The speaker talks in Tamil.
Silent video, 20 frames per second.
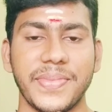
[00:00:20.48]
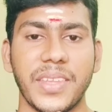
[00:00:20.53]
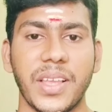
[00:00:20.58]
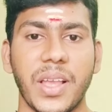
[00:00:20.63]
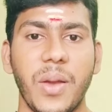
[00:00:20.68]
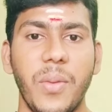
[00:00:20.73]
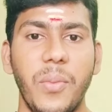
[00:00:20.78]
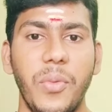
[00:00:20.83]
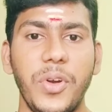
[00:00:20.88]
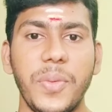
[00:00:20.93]

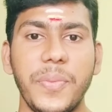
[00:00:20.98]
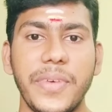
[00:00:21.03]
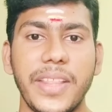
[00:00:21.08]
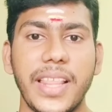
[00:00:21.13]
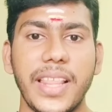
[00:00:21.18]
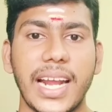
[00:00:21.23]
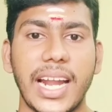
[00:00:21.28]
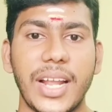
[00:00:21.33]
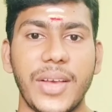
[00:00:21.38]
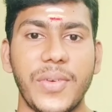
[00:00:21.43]
முழுமத
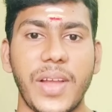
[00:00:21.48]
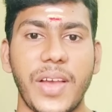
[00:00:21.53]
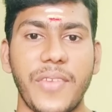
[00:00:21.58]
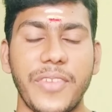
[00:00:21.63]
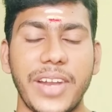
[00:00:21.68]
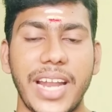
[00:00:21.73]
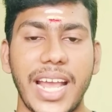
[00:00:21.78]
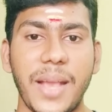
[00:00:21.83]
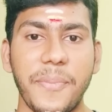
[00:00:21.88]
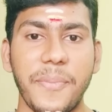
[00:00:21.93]
கடவுளாம்
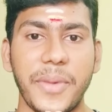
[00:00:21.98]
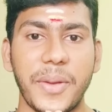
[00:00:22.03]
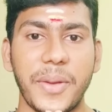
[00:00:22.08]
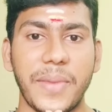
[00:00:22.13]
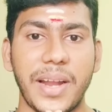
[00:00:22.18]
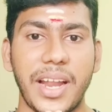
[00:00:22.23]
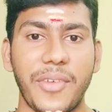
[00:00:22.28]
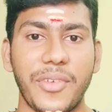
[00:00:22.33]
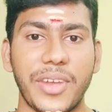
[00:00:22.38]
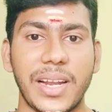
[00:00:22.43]
விநாயகப்
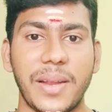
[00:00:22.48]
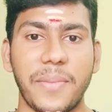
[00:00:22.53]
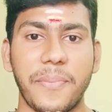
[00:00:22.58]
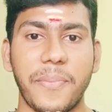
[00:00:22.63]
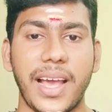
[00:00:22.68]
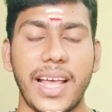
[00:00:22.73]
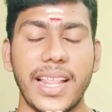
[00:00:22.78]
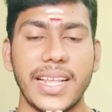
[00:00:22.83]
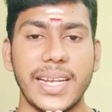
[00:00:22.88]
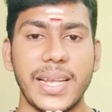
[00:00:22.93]
பெருமான் அவர்களின்
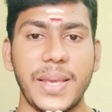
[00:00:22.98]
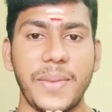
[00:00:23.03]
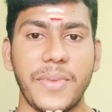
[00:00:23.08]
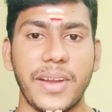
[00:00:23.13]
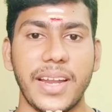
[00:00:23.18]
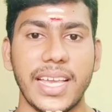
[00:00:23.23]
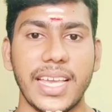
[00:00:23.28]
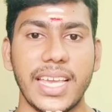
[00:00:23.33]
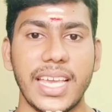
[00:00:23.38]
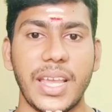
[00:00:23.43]
பாதங்களை
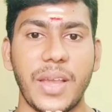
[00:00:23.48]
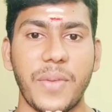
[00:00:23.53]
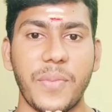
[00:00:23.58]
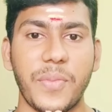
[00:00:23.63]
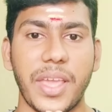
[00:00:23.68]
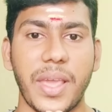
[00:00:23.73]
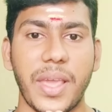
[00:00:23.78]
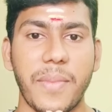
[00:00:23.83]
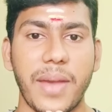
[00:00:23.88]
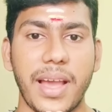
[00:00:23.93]
வணங்கி
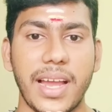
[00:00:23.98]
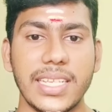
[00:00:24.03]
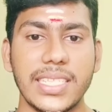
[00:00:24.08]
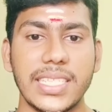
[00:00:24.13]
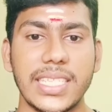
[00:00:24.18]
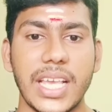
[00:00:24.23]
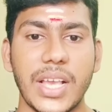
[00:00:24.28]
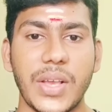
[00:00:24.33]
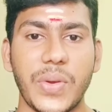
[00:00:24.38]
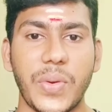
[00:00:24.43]
எம்முடைய
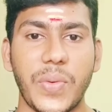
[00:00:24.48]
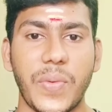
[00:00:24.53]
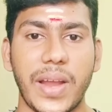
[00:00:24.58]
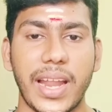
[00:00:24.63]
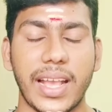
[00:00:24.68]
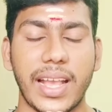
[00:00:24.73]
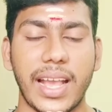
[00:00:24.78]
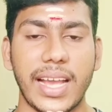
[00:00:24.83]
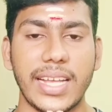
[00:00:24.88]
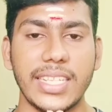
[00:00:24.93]
மானசீக குருவான
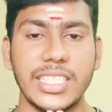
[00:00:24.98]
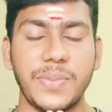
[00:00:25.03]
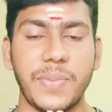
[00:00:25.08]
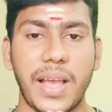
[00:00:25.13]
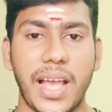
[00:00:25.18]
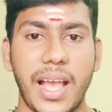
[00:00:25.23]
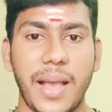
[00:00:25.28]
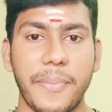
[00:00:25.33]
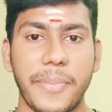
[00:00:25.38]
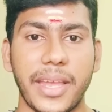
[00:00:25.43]
காஞ்சி
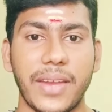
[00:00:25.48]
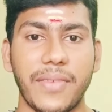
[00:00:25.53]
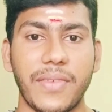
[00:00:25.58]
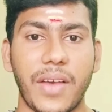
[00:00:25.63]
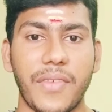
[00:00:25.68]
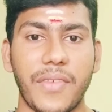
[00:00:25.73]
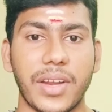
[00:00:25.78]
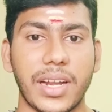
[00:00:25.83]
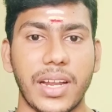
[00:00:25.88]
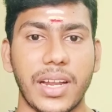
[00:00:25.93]
மகாபெரிவா
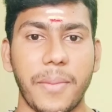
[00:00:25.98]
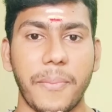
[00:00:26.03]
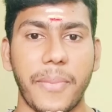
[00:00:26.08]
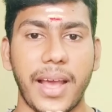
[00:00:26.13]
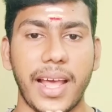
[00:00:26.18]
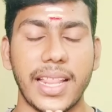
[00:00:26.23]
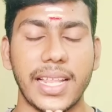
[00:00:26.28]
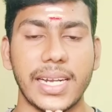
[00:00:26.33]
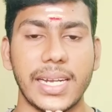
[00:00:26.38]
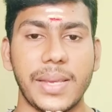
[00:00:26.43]
அவர்களின்
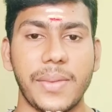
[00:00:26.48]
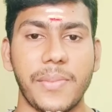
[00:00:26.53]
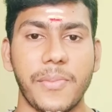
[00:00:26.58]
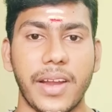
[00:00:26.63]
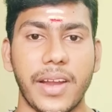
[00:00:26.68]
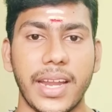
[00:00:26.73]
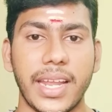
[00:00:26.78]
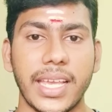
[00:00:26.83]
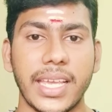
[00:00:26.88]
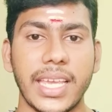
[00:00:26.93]
பாதங்களையும்
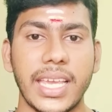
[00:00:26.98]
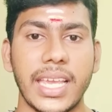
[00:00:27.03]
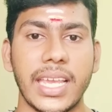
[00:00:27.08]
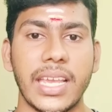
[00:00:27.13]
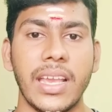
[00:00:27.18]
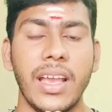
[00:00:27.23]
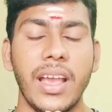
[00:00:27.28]
வணங்கி